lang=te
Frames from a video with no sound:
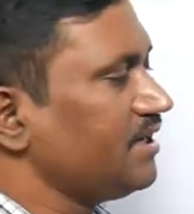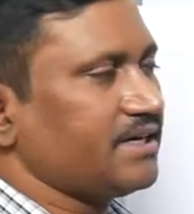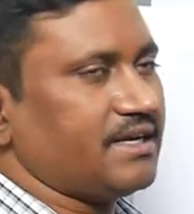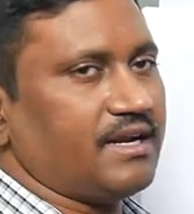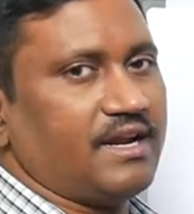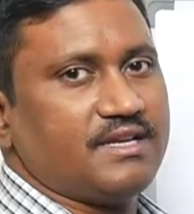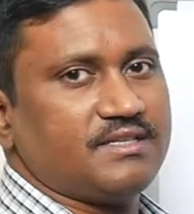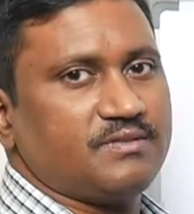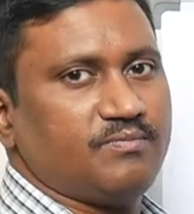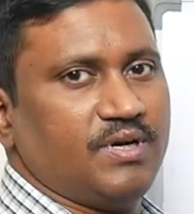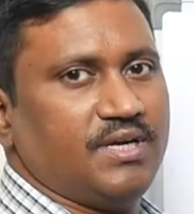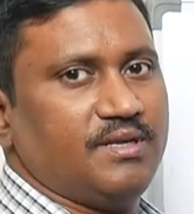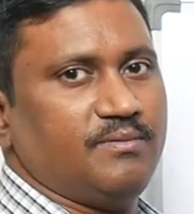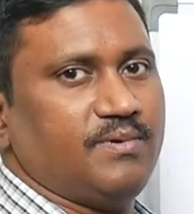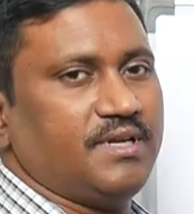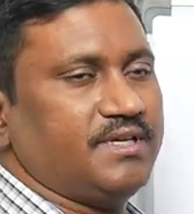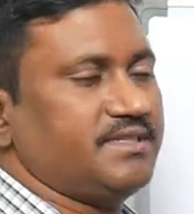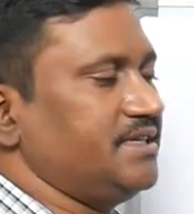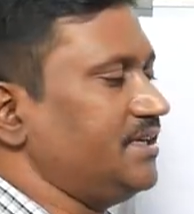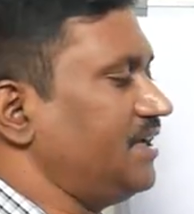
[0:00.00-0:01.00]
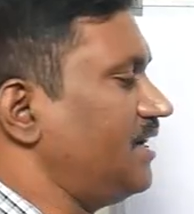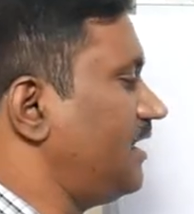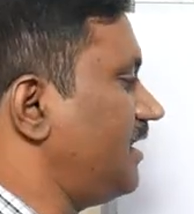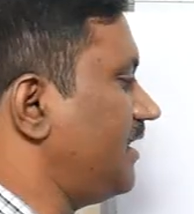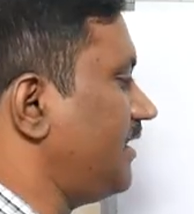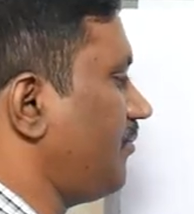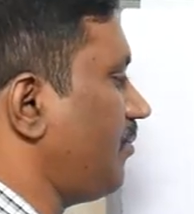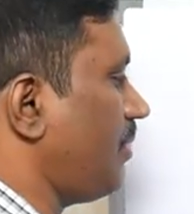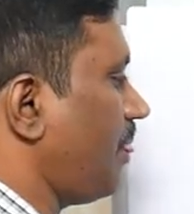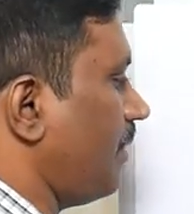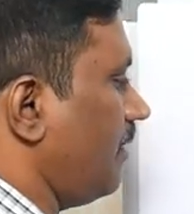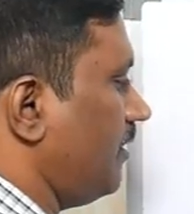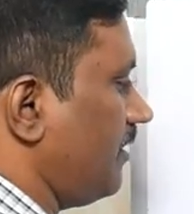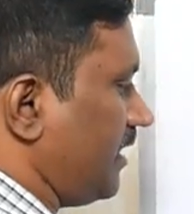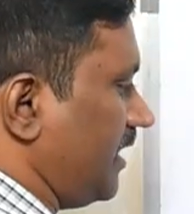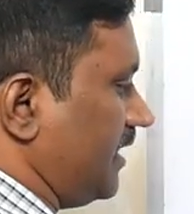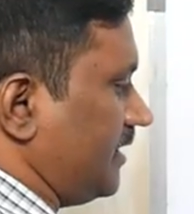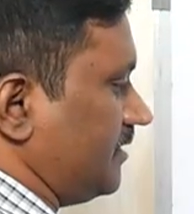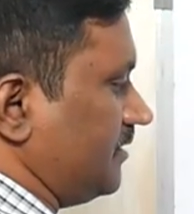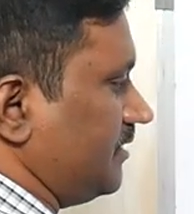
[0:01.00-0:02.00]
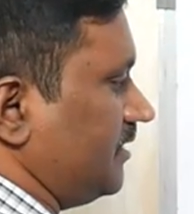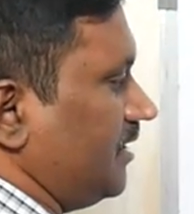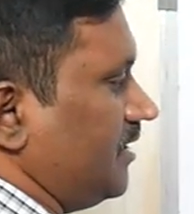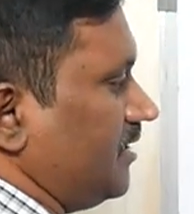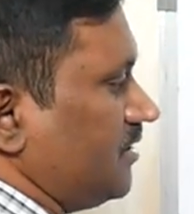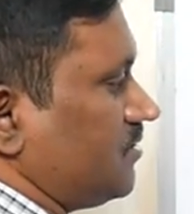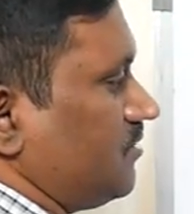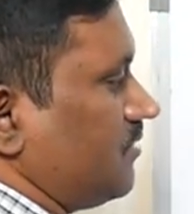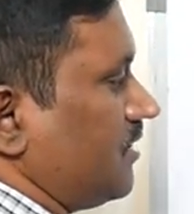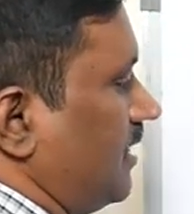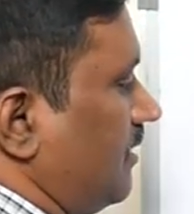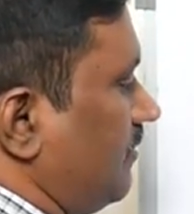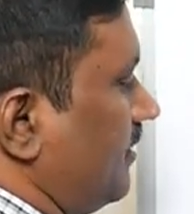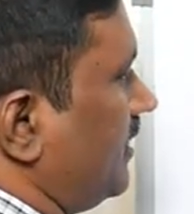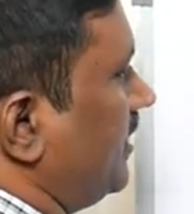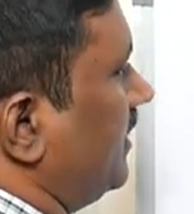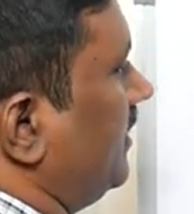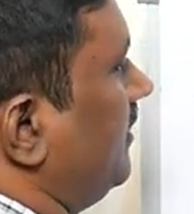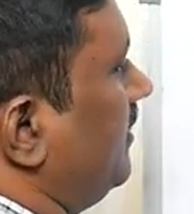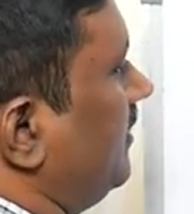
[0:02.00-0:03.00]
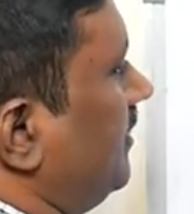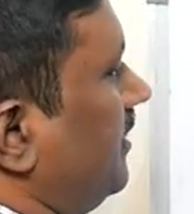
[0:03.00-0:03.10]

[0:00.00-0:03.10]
క్రాస్ మల్టిప్లై చేయాలి రైట్ సో కాబట్టి